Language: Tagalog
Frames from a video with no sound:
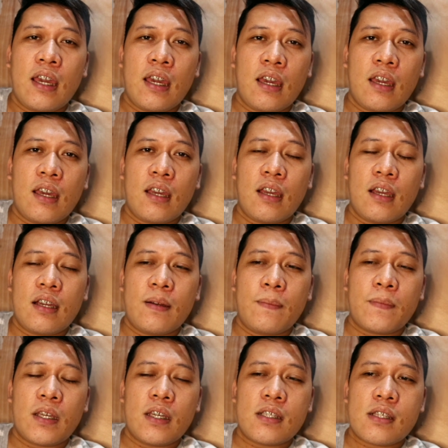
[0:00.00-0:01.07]
eh,
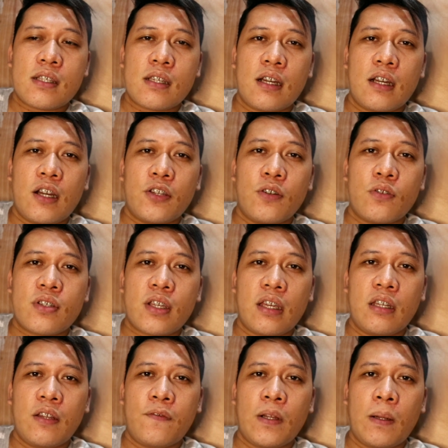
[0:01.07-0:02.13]
um, is uh, yung sa
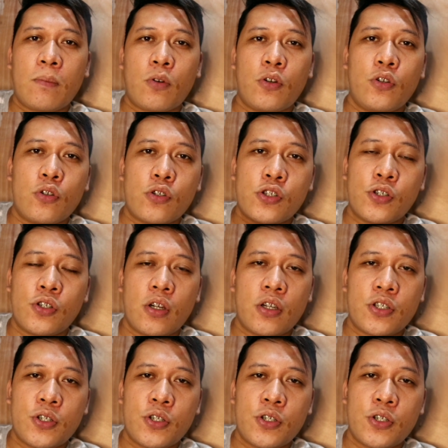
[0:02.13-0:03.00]
indie film ko yung sh uh,